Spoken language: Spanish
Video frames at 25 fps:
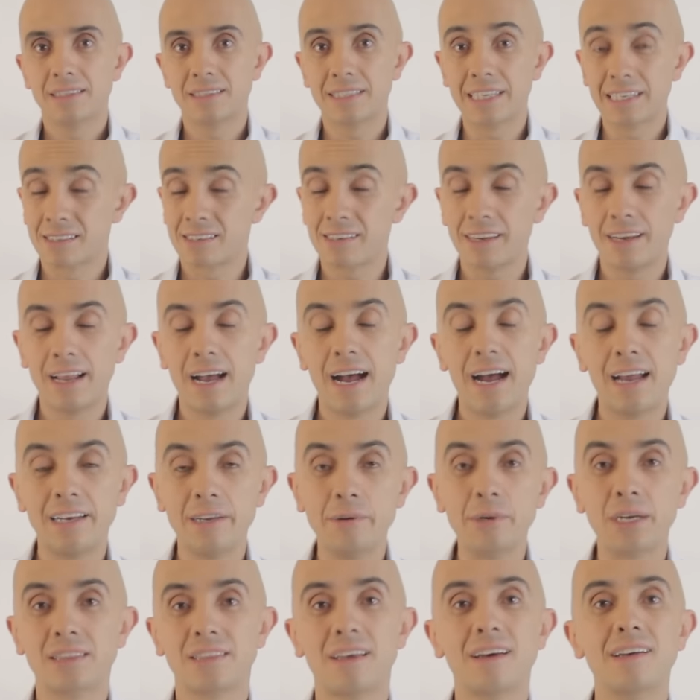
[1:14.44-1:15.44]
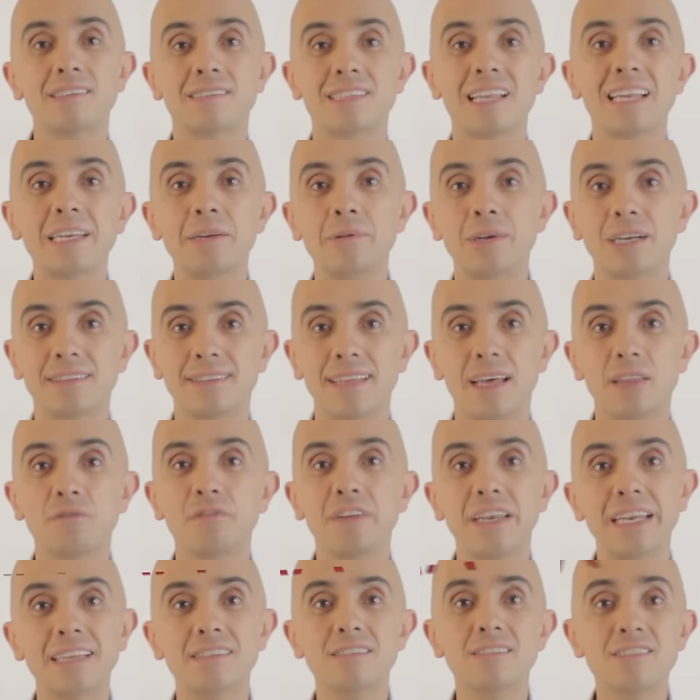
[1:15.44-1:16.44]
Tercera libertad es la libertad
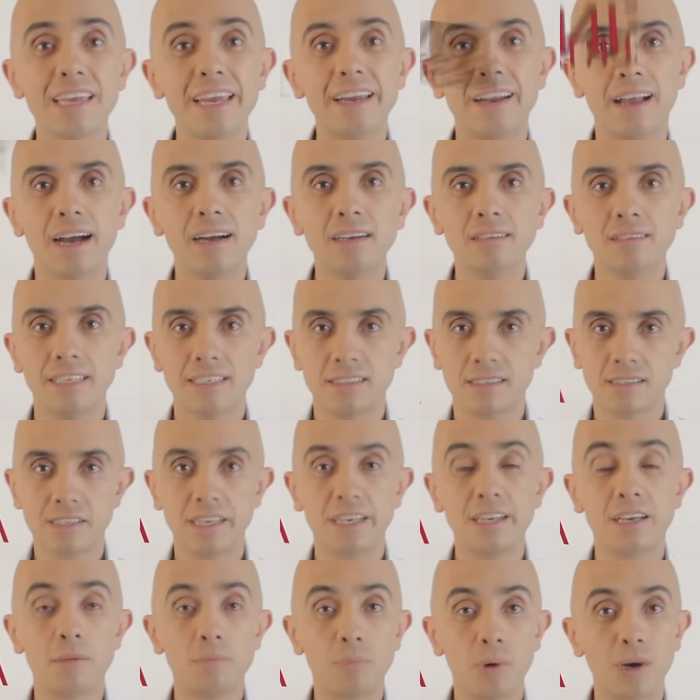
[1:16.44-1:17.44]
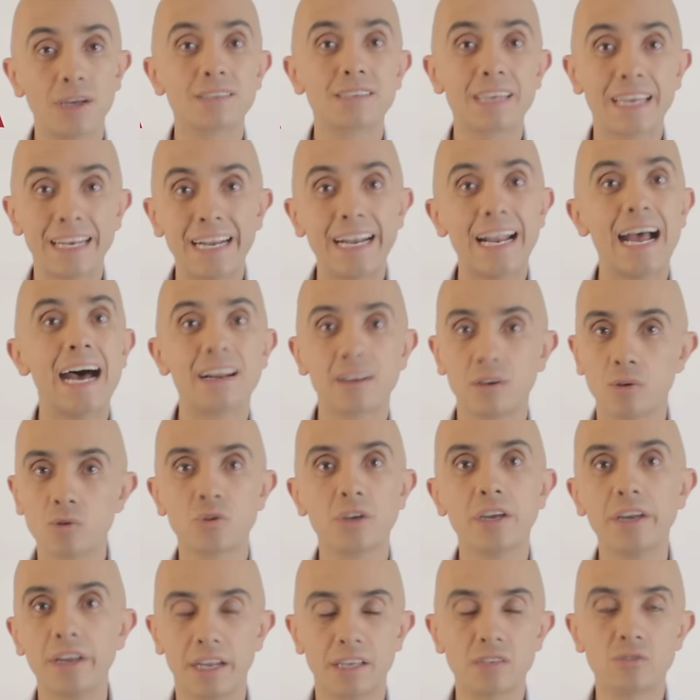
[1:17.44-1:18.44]
financiera, es decir, que puedas generar
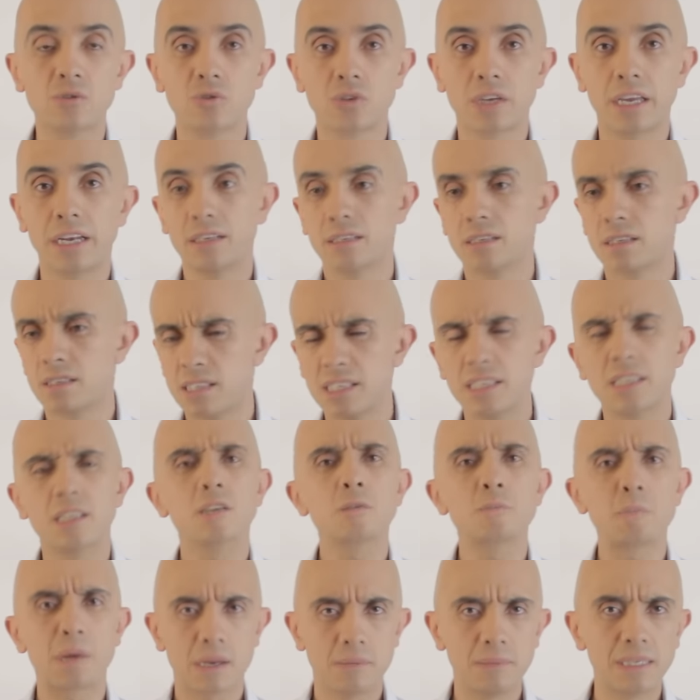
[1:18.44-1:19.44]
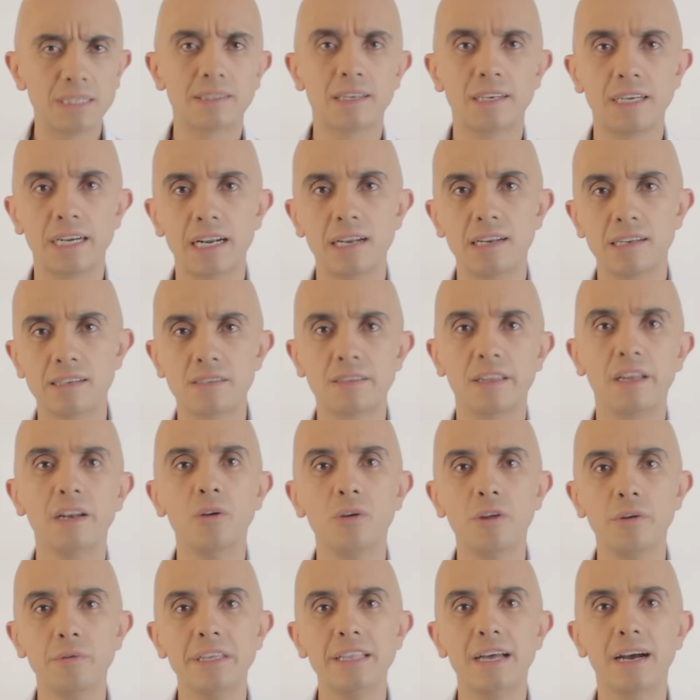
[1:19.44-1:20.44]
los ingresos que necesitas para mantener el
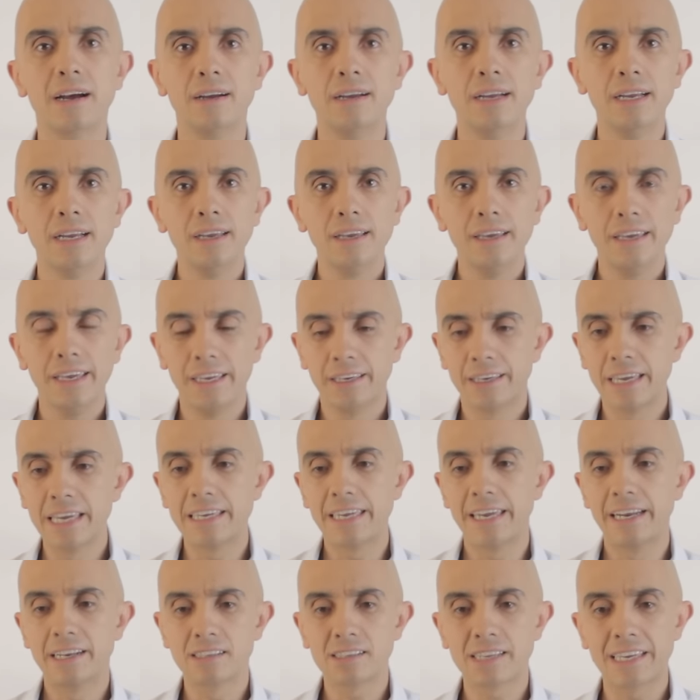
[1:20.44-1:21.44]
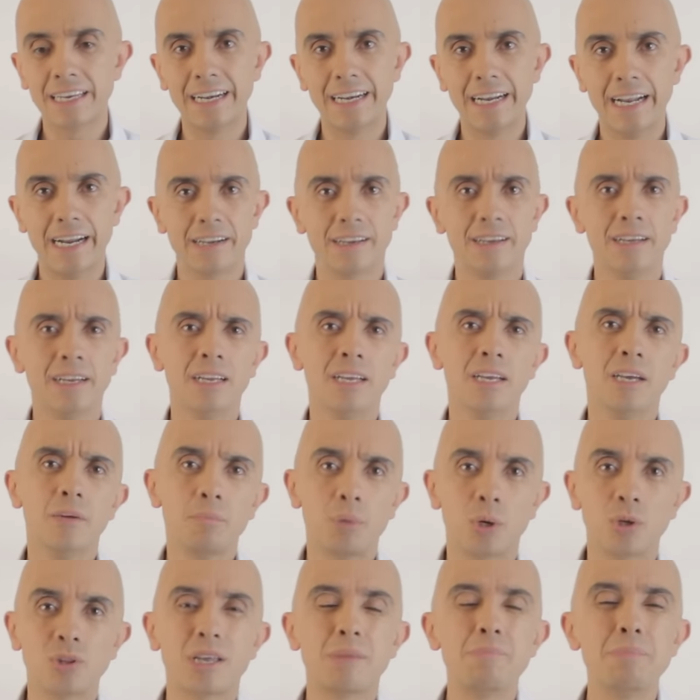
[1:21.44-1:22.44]
estilo de vida eh, que quieres generar,
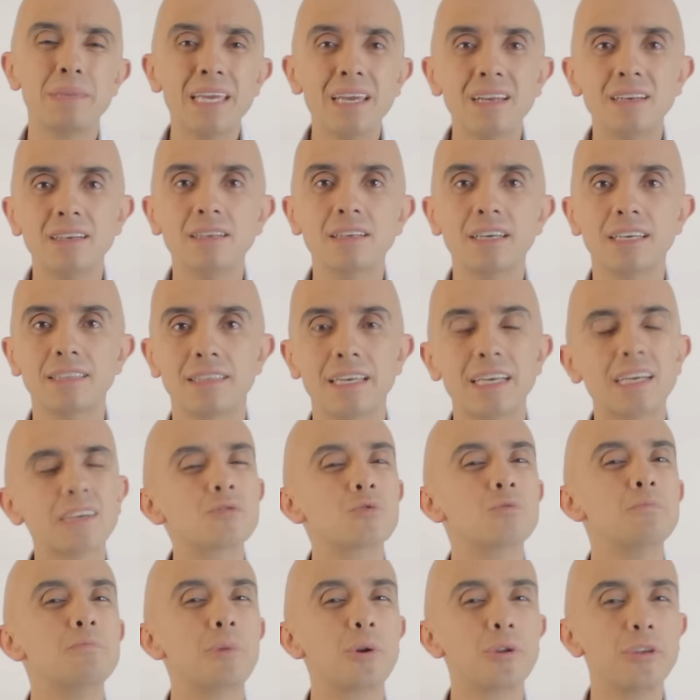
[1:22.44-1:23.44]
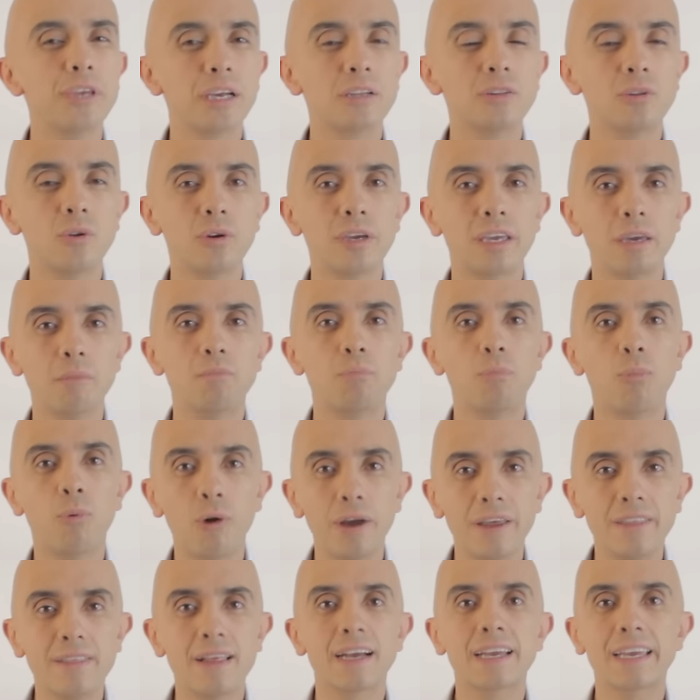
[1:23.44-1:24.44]
pero también que tengas un proyecto que
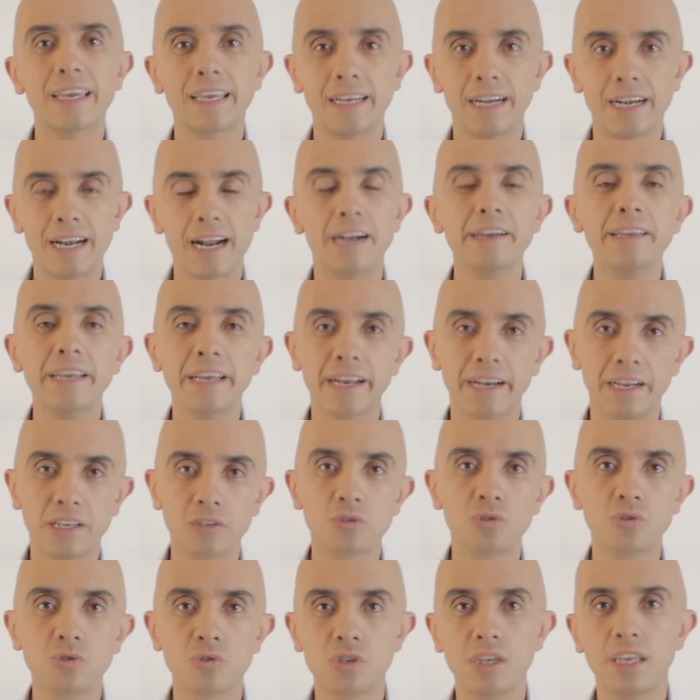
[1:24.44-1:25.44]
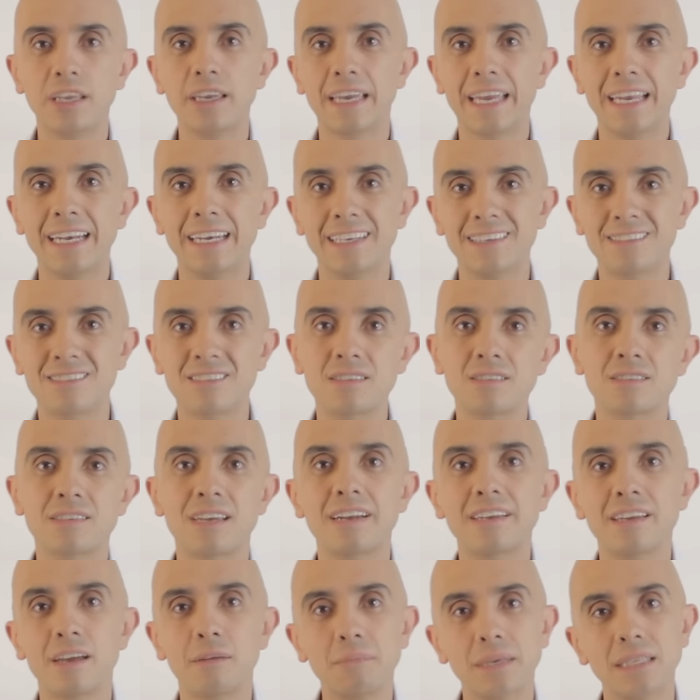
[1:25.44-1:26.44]
pueda generar ingresos sin que
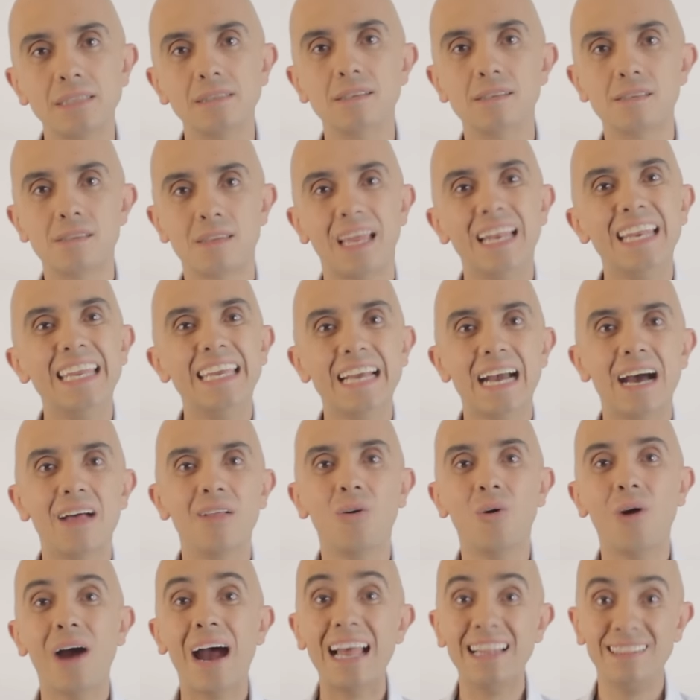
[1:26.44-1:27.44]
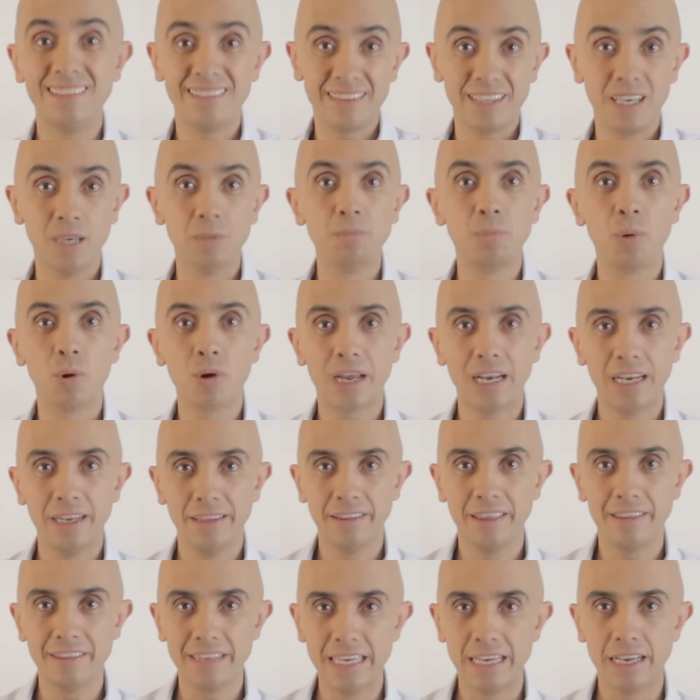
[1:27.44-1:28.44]
necesariamente esté ligado al tiempo que
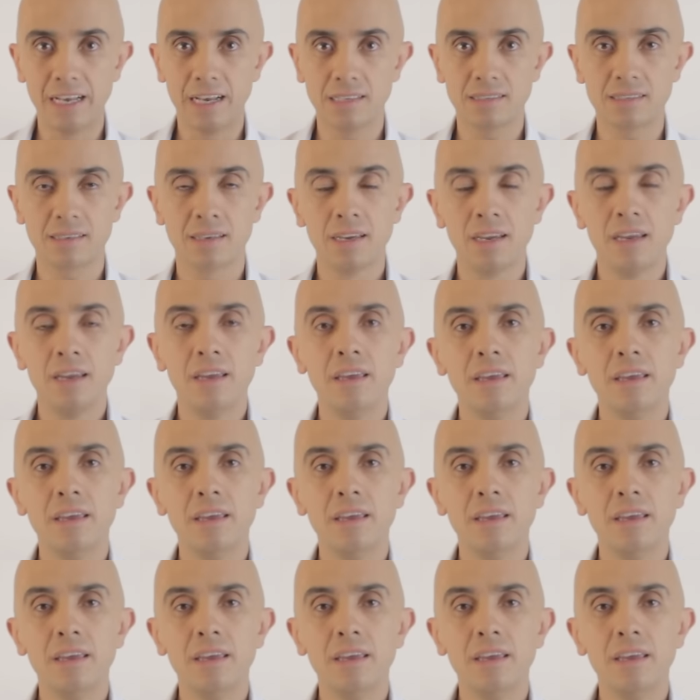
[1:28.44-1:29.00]
le dedicas.